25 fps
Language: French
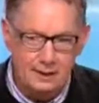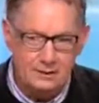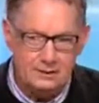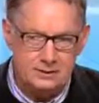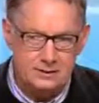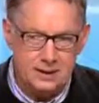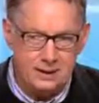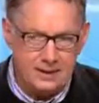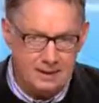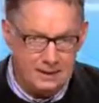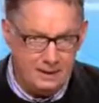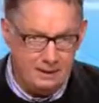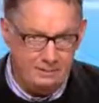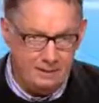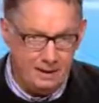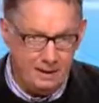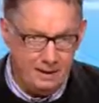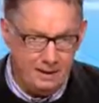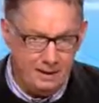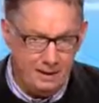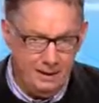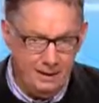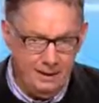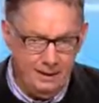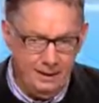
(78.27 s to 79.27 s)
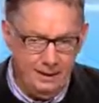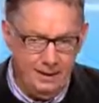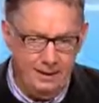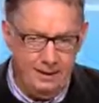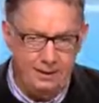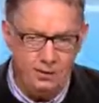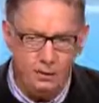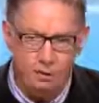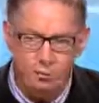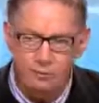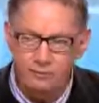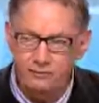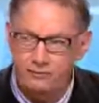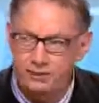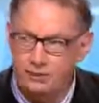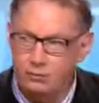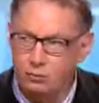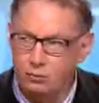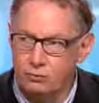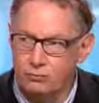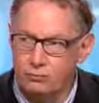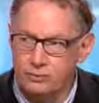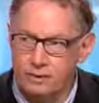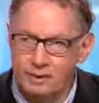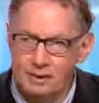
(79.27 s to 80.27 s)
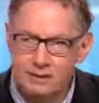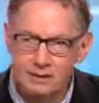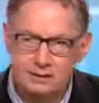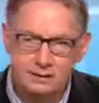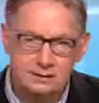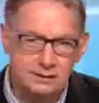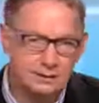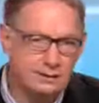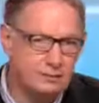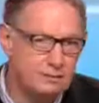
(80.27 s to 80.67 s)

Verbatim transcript: ça n'était pas le cas et qu'on pouvait trouver